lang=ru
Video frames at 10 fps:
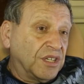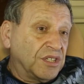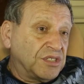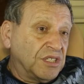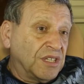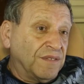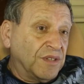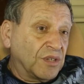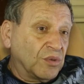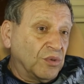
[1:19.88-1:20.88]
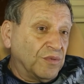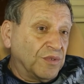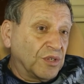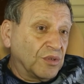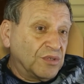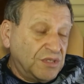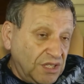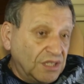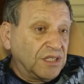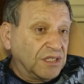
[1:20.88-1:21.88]
кричи «я верую, верую».
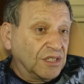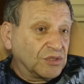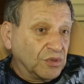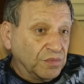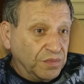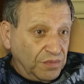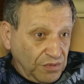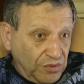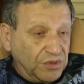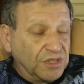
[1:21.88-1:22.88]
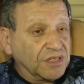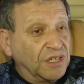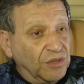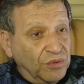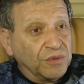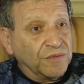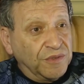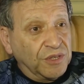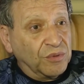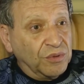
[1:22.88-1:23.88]
Делай так, чтобы люди сказали «он
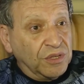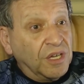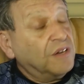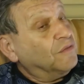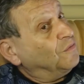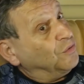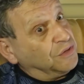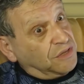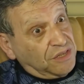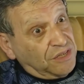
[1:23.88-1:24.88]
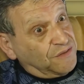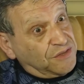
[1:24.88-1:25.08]
верует». Вот и